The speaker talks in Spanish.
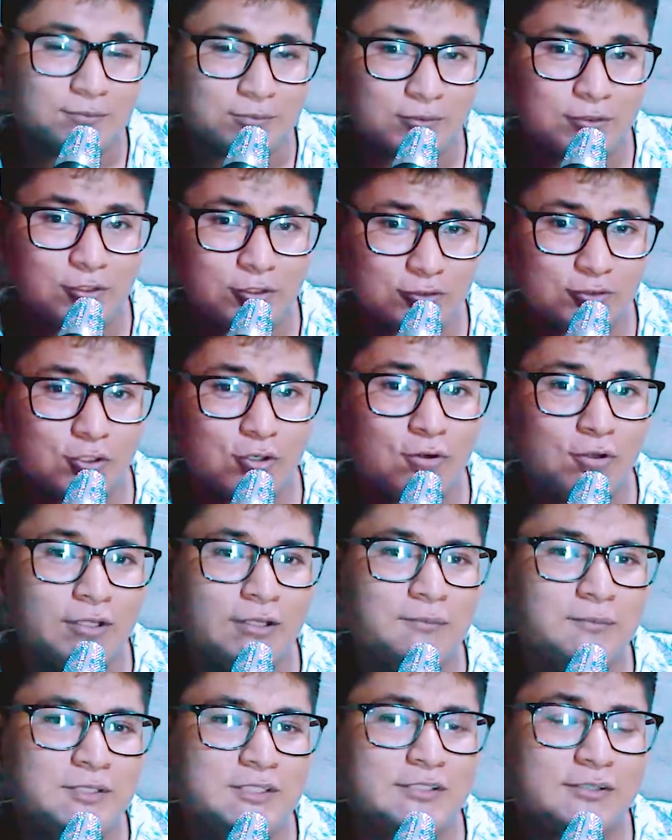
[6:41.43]
Pero yo les estoy
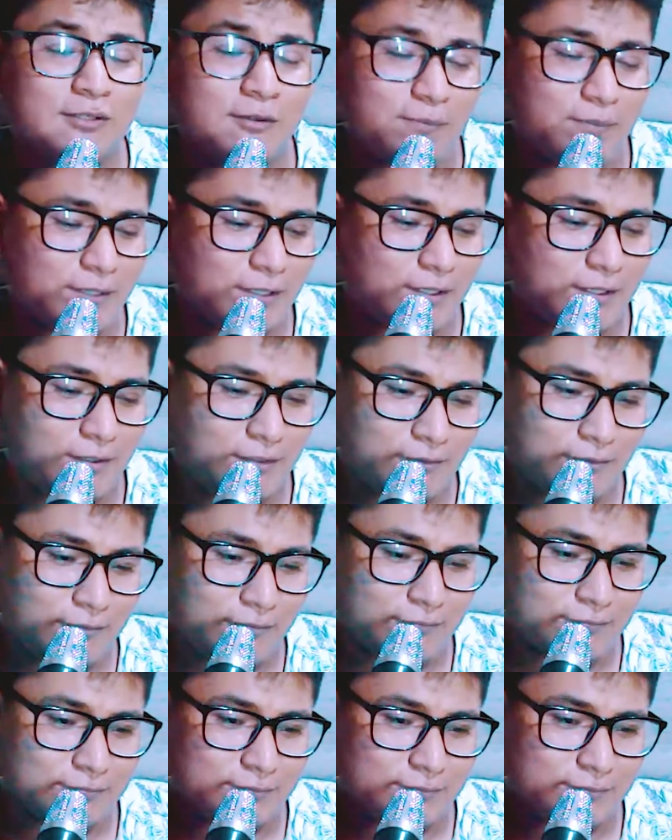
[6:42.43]
contando mi historia para que